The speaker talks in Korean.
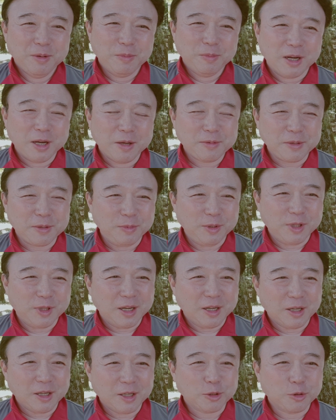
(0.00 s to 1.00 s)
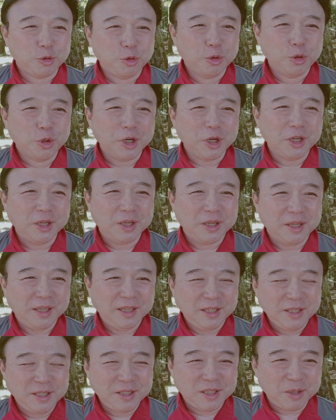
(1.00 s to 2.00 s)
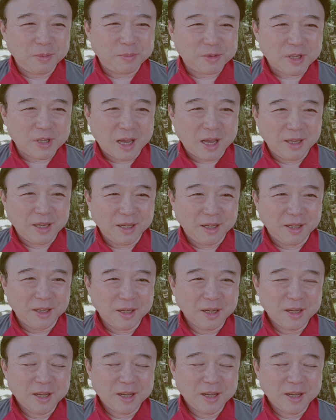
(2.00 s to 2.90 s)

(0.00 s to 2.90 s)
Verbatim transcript: 반갑습니다. 9월 24일